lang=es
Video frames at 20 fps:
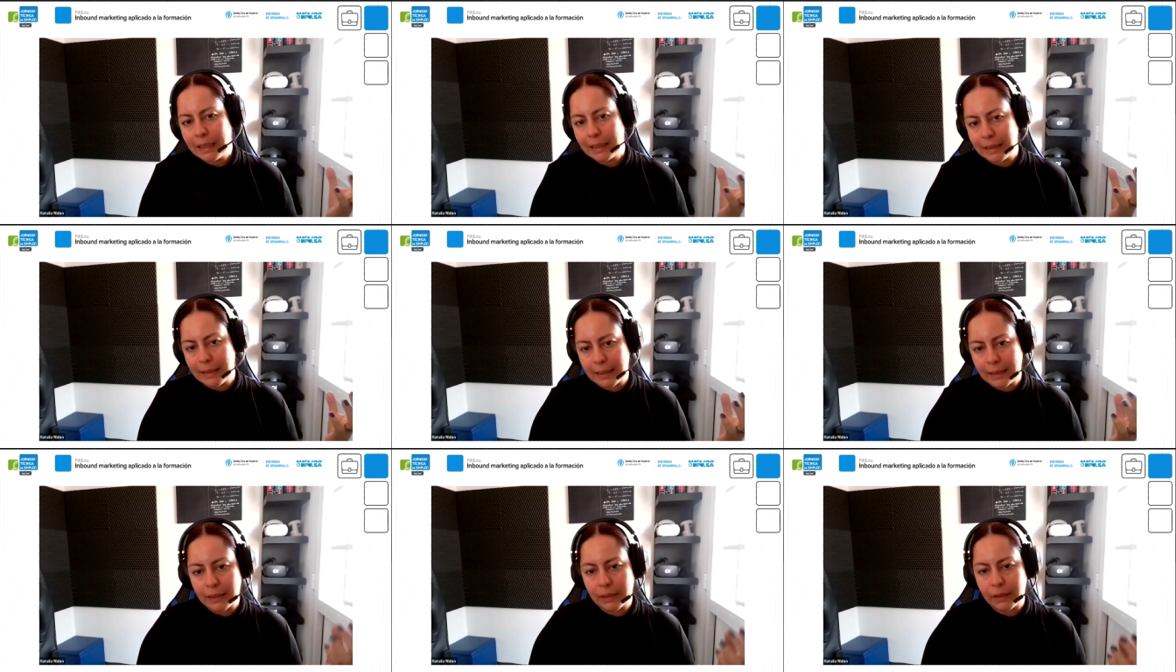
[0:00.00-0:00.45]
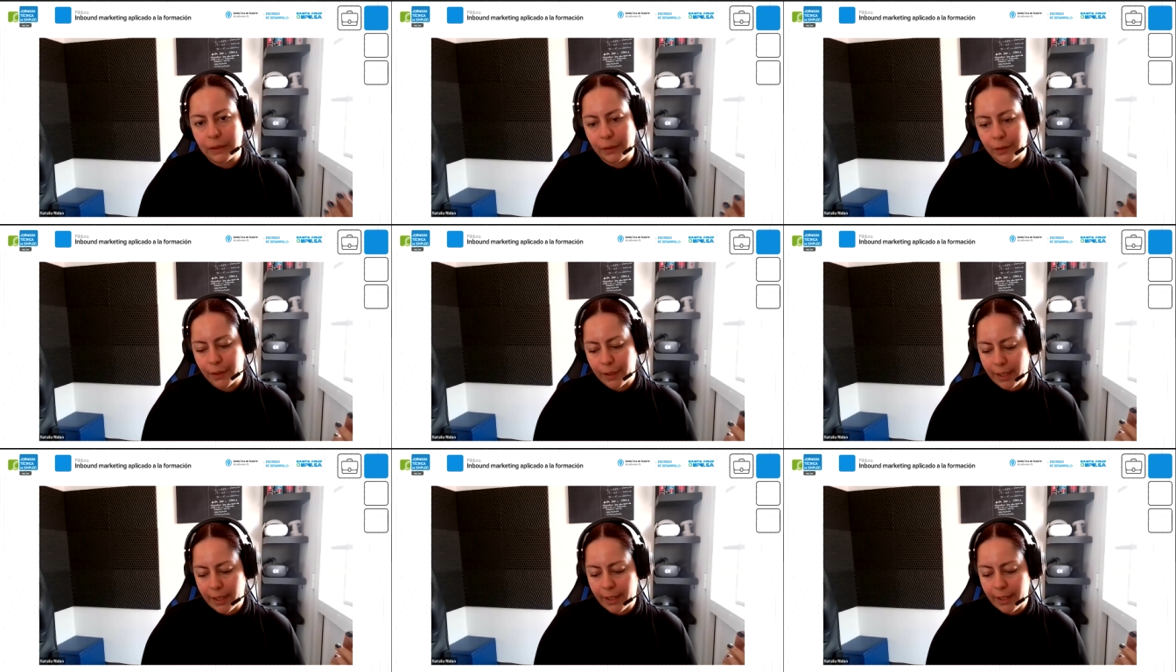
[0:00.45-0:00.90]

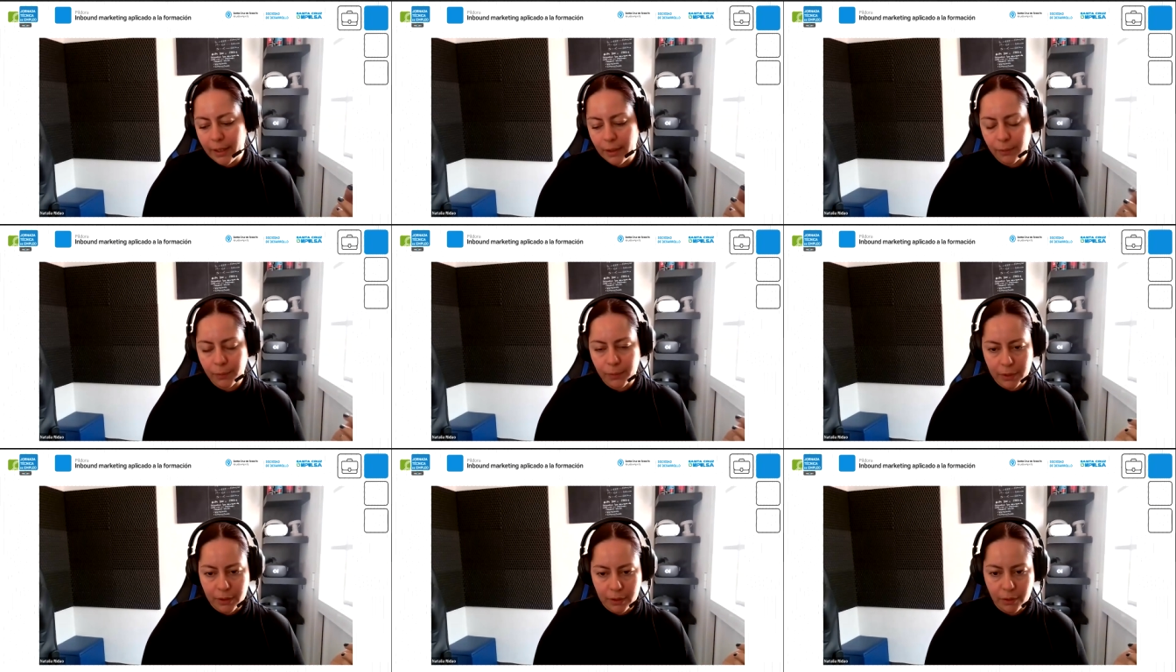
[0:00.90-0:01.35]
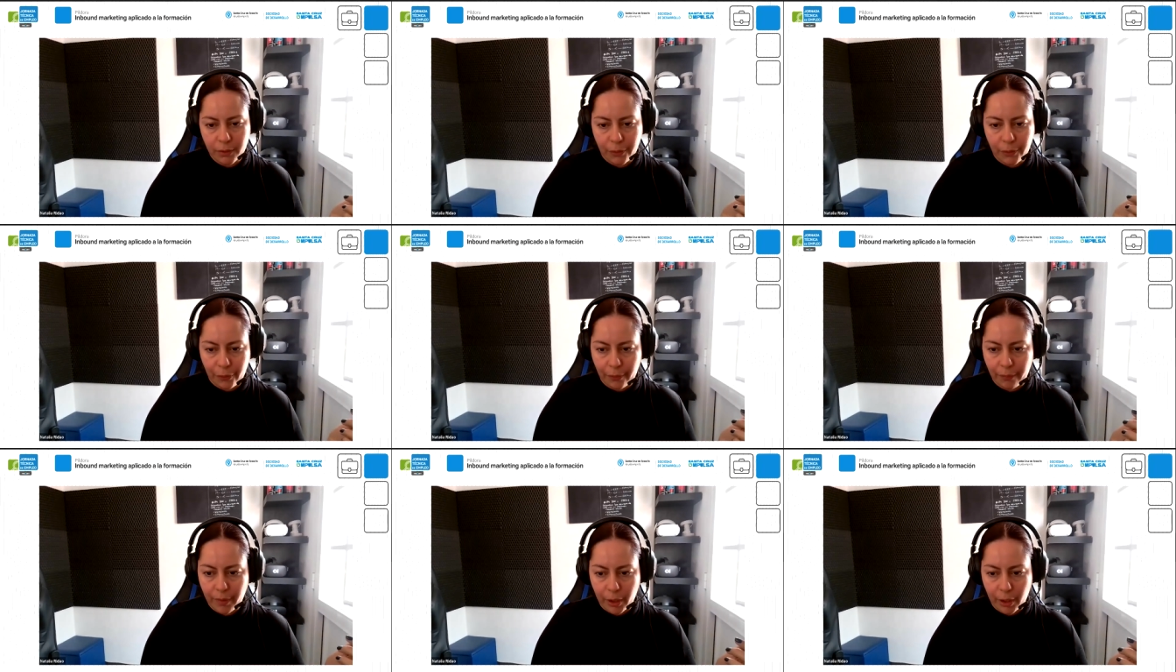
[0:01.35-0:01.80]
dentro de un
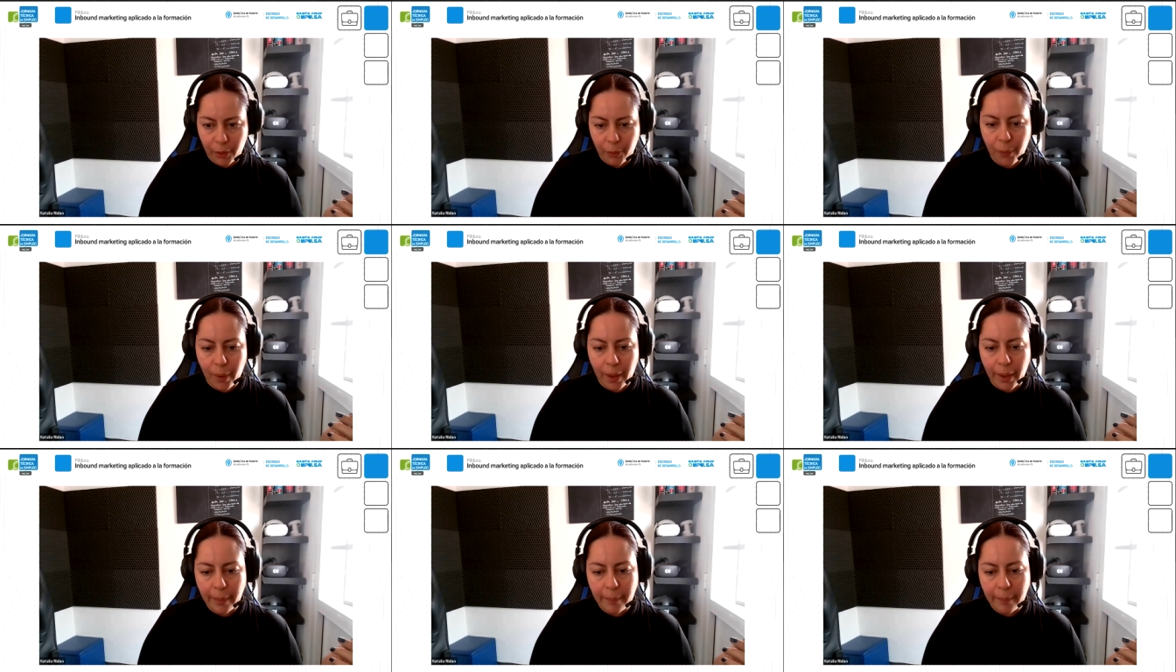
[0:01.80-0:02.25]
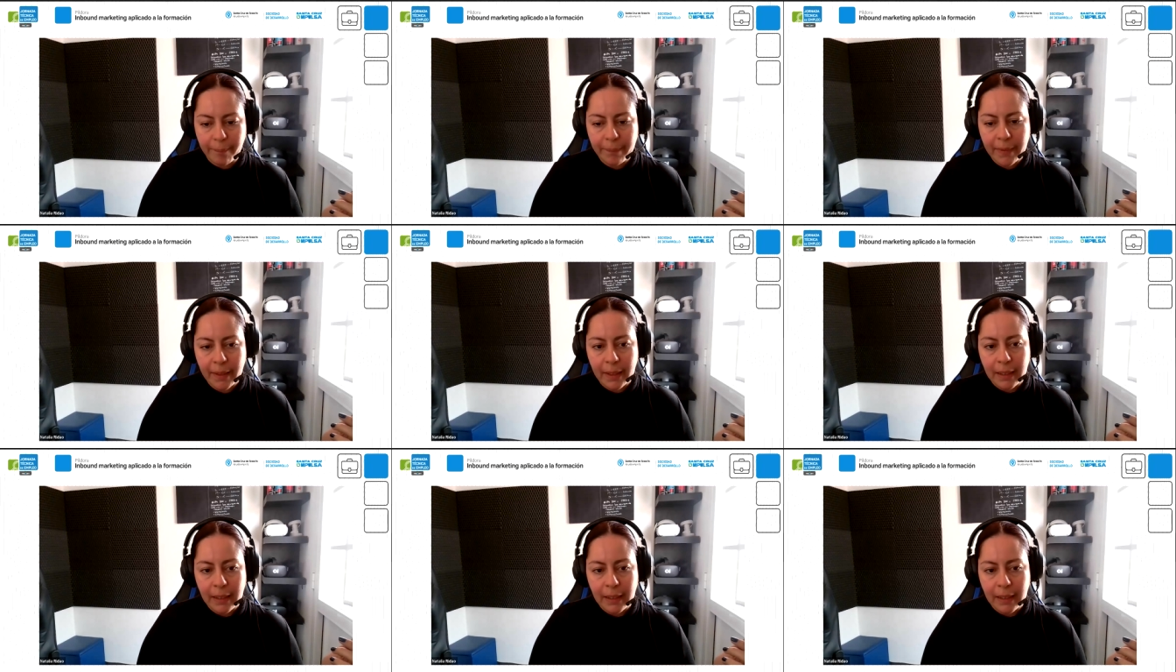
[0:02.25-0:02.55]
entorno virtual.